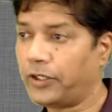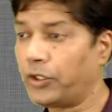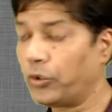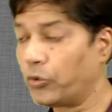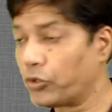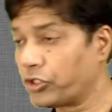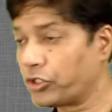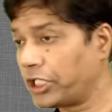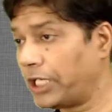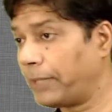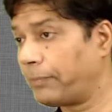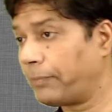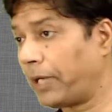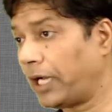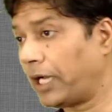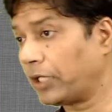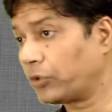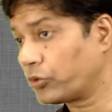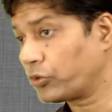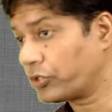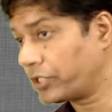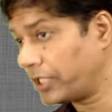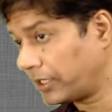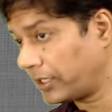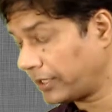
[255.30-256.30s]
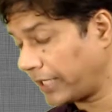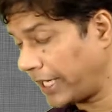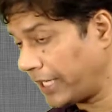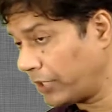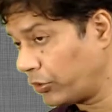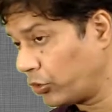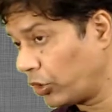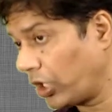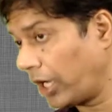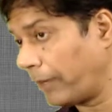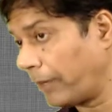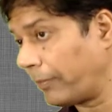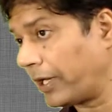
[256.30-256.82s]
लेकिन उसके बाद उसे
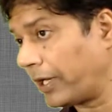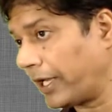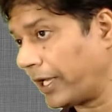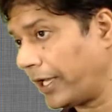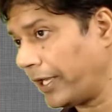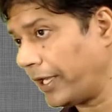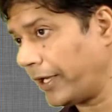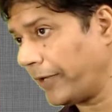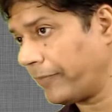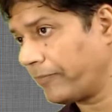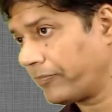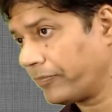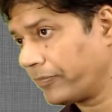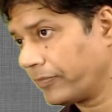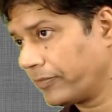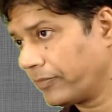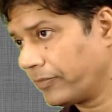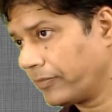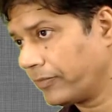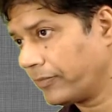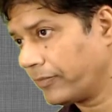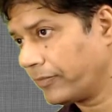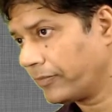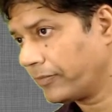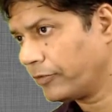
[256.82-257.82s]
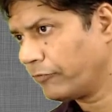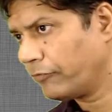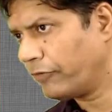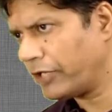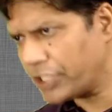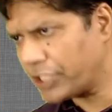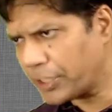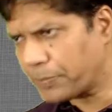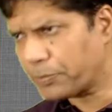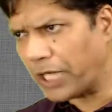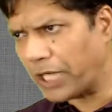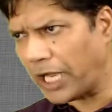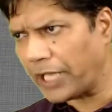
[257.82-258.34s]
कई गुना बनाया
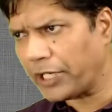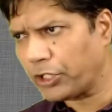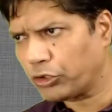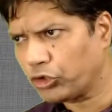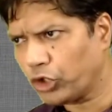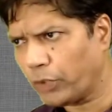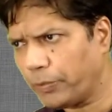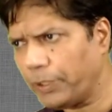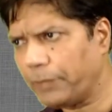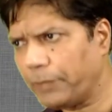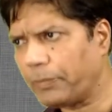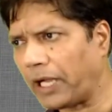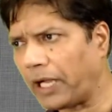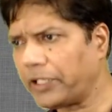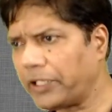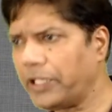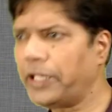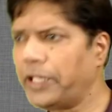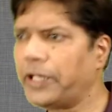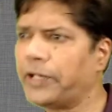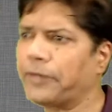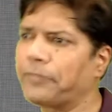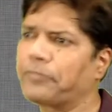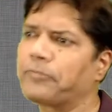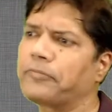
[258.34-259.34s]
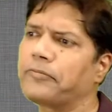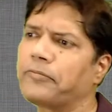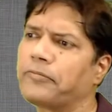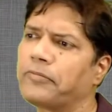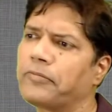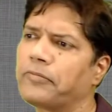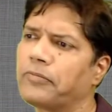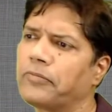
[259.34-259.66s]
वह सब कार्य तो अभी बाकी है